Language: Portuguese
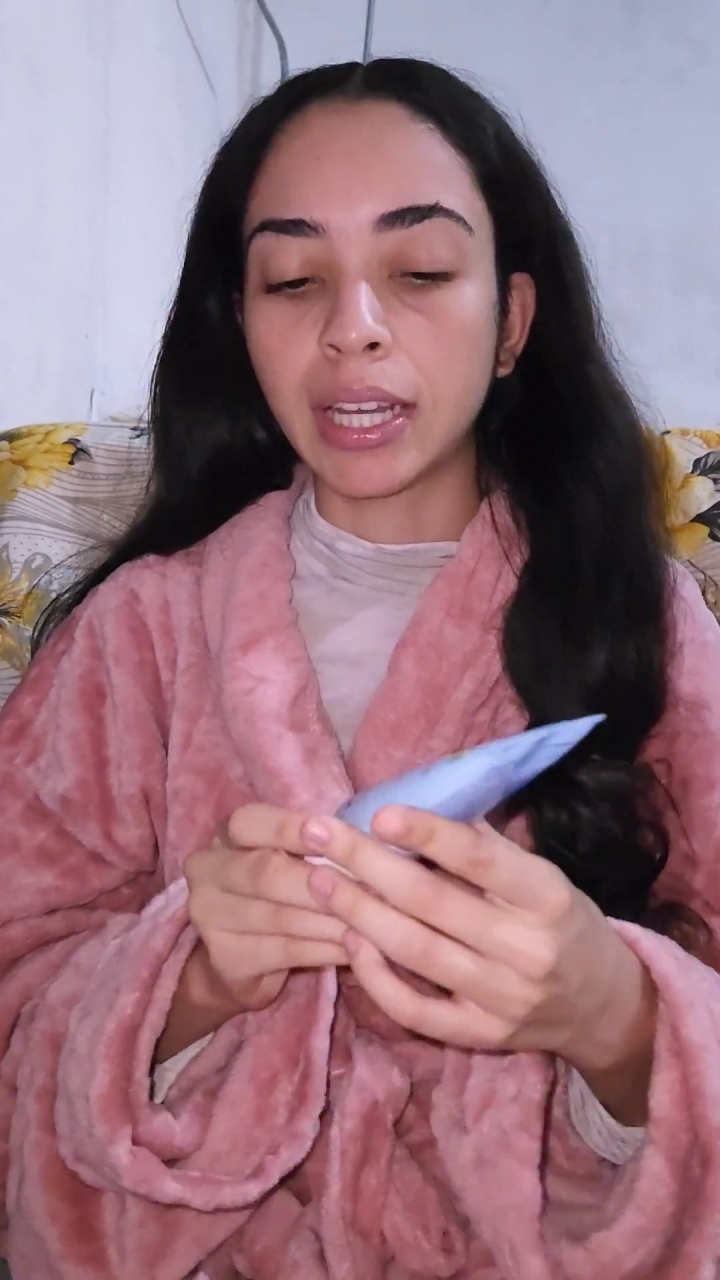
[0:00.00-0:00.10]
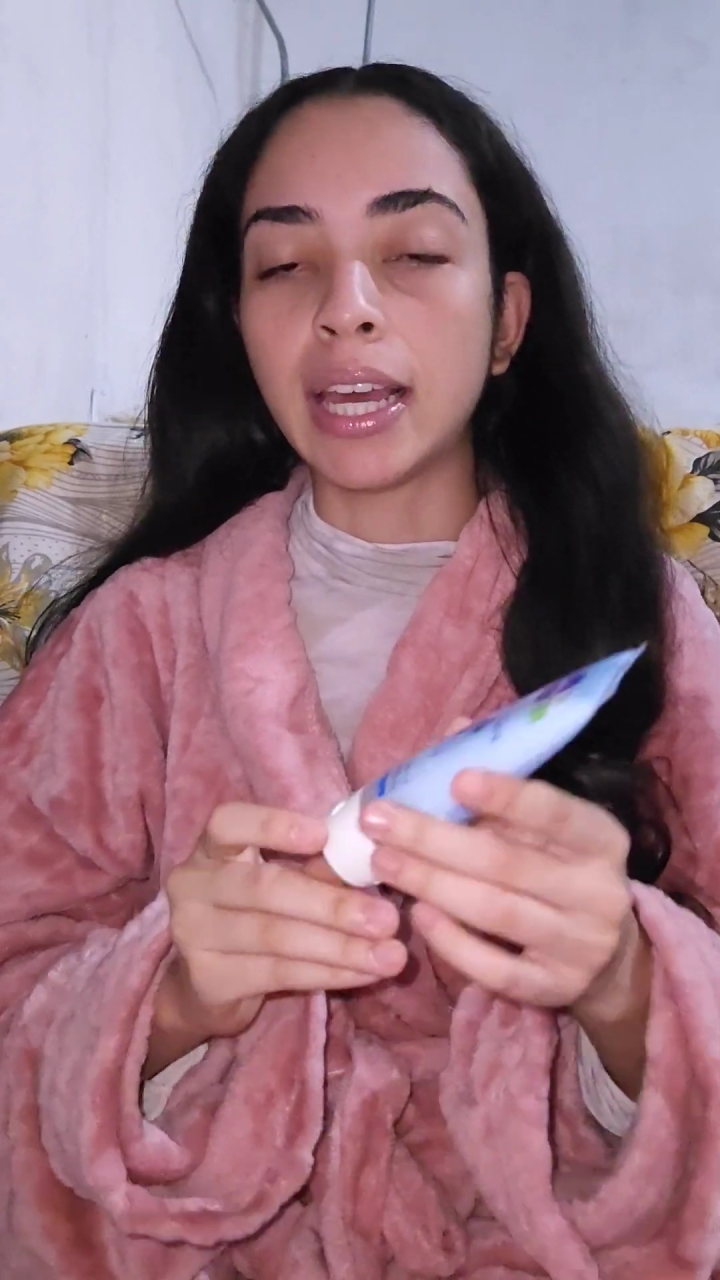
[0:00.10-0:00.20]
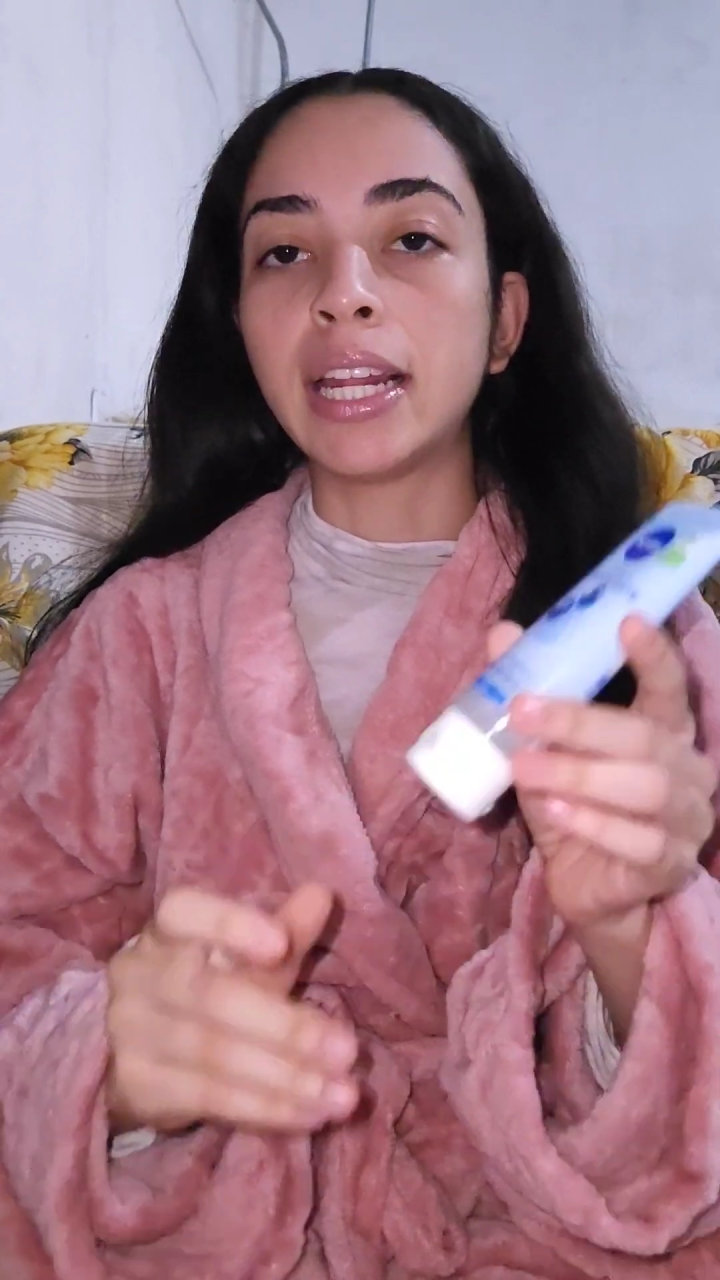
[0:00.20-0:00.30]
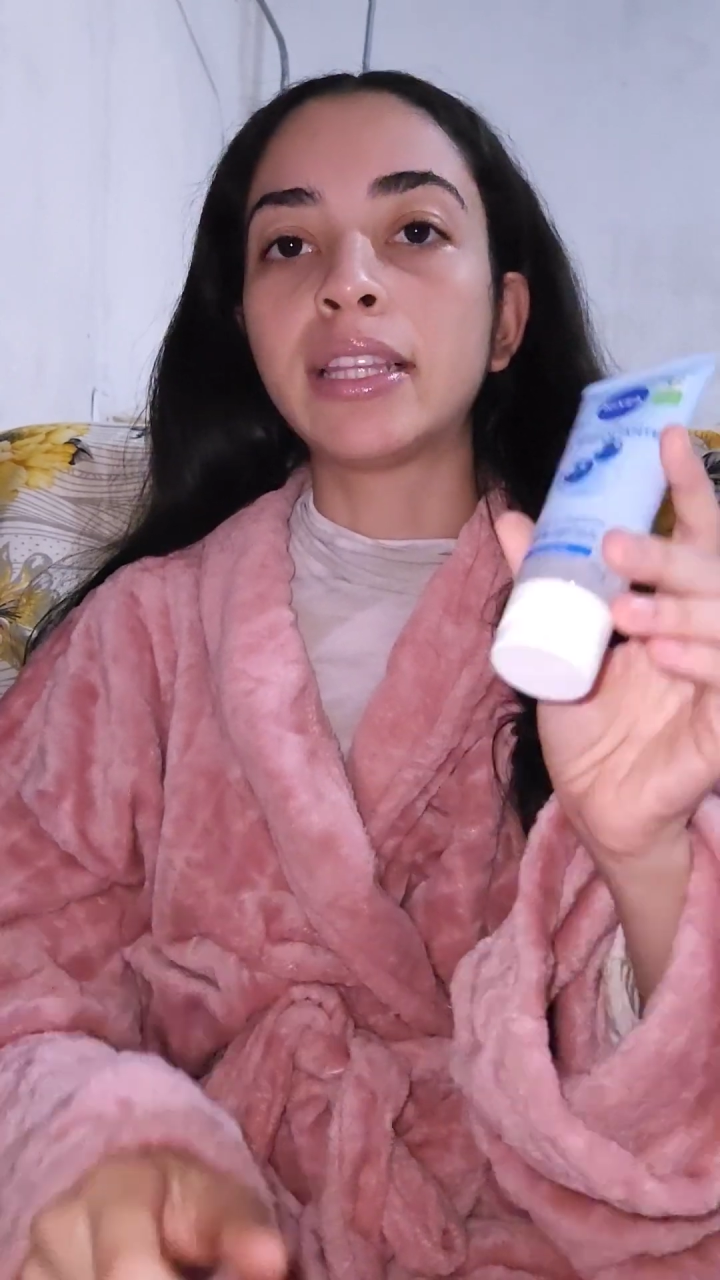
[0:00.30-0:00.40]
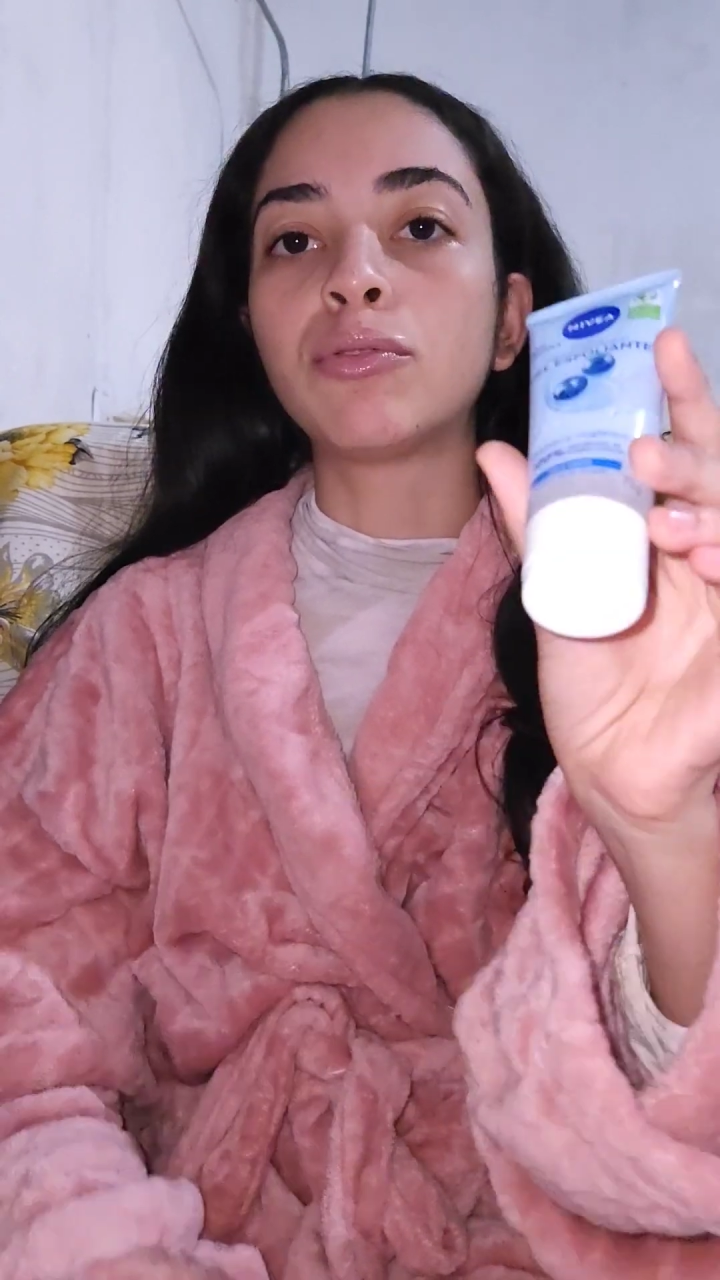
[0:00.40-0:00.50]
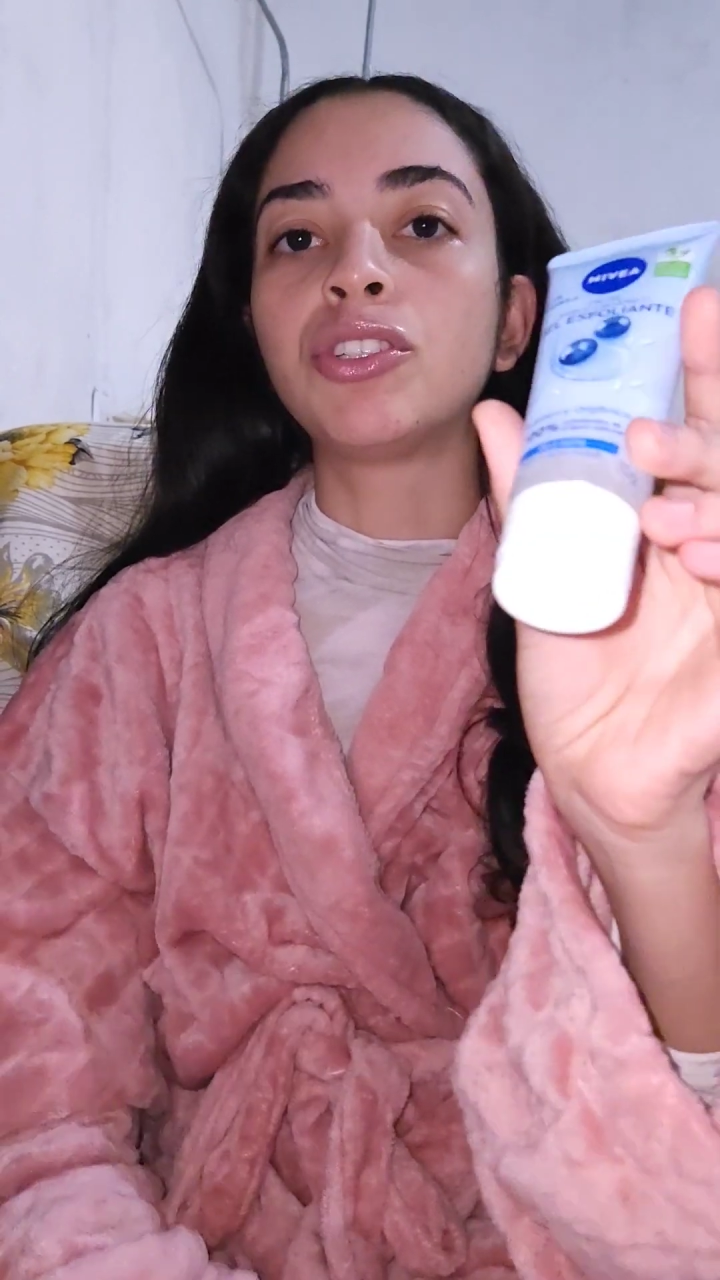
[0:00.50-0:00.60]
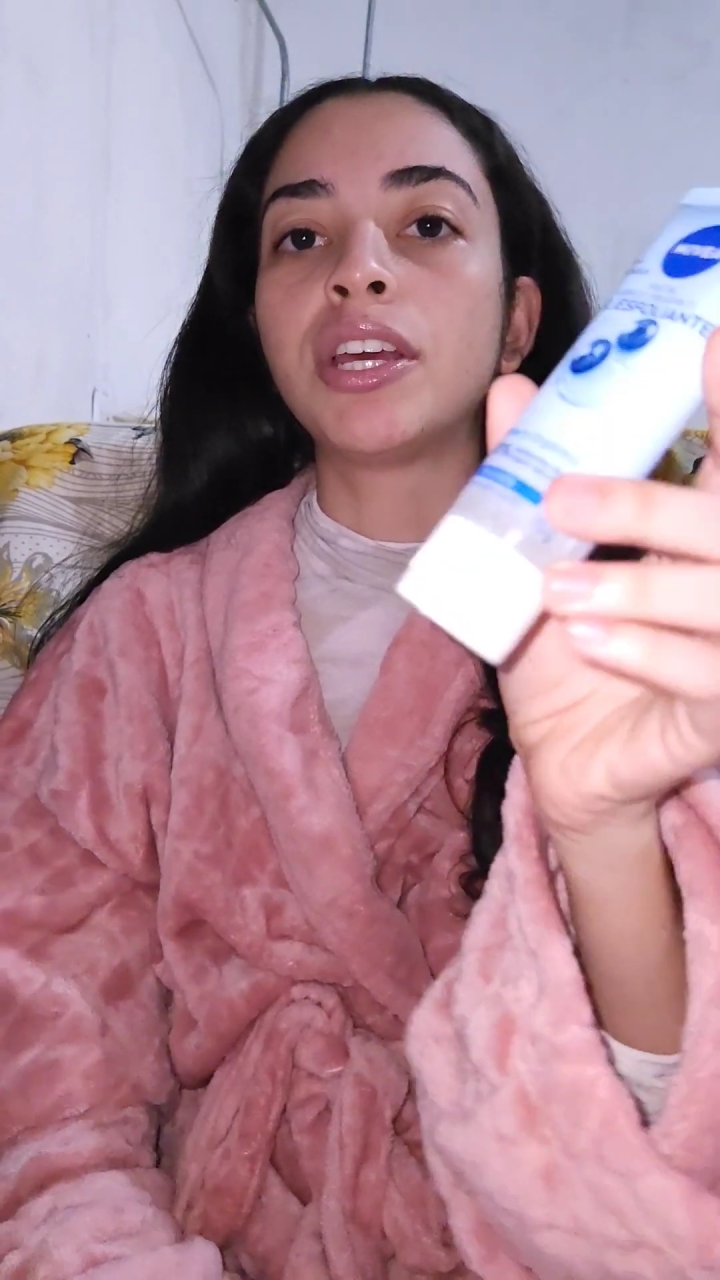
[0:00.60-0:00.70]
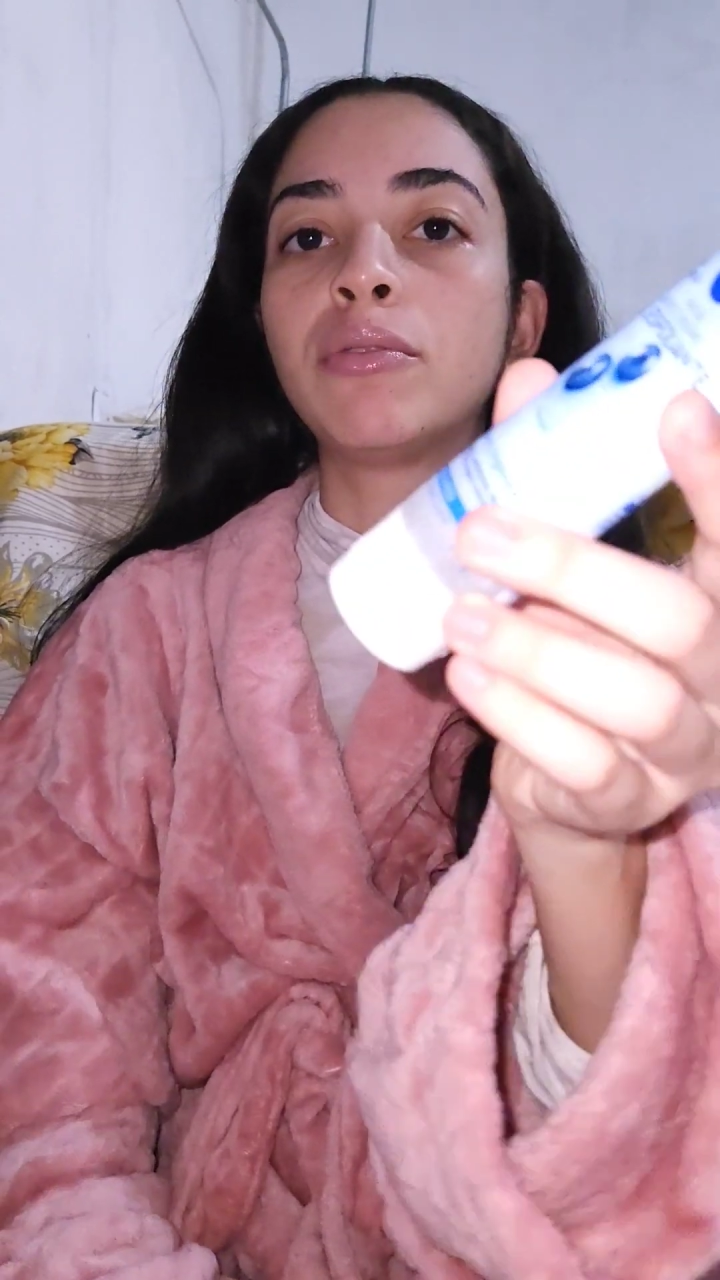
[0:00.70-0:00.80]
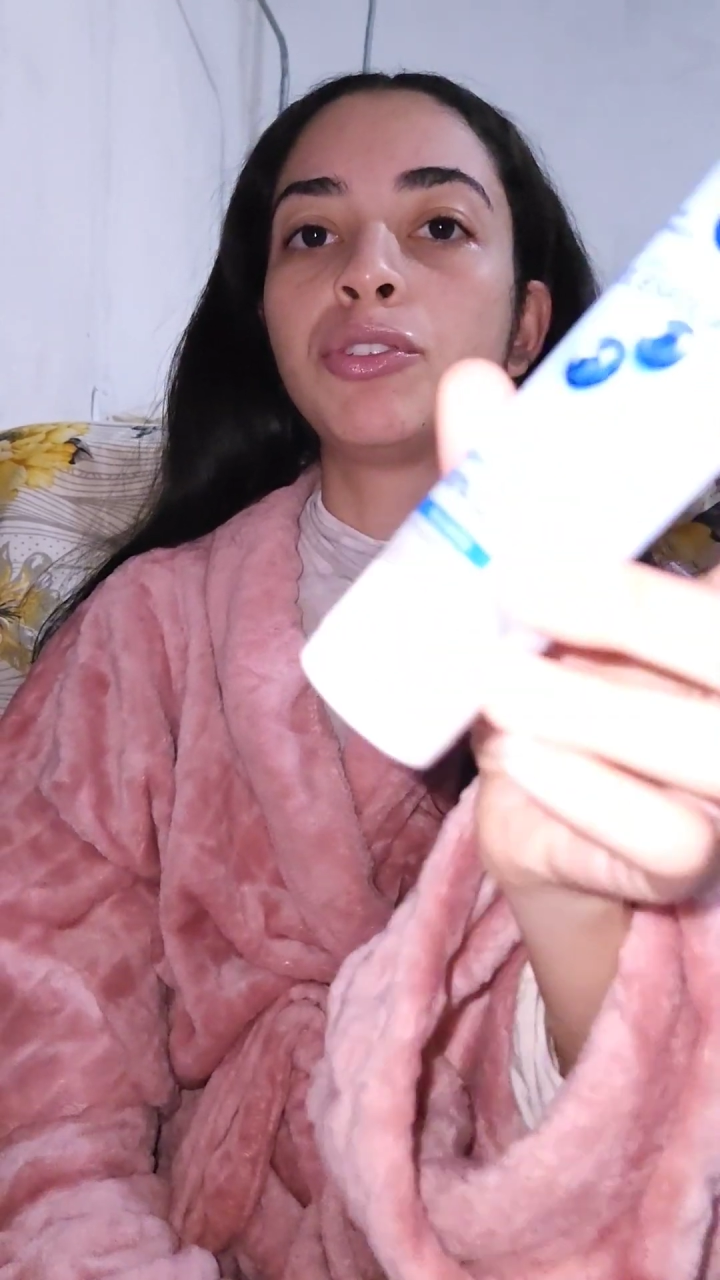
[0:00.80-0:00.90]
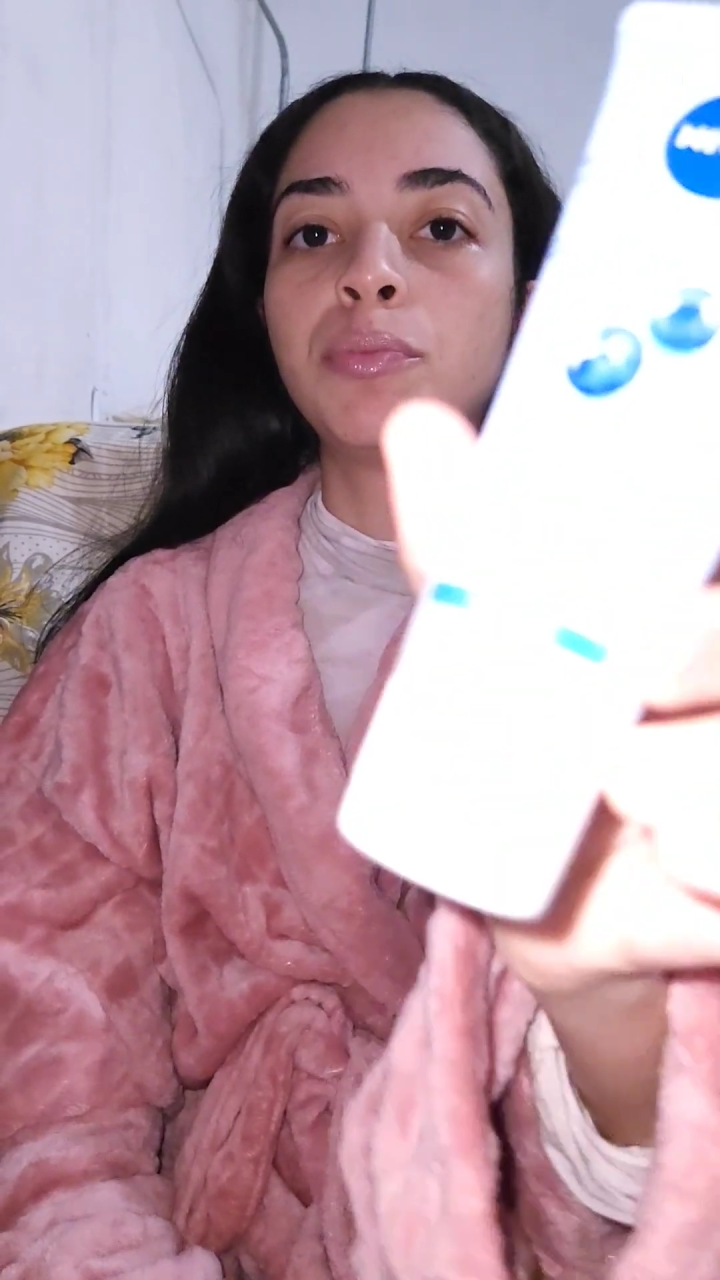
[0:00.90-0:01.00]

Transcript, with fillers: ele tem um cheirinho de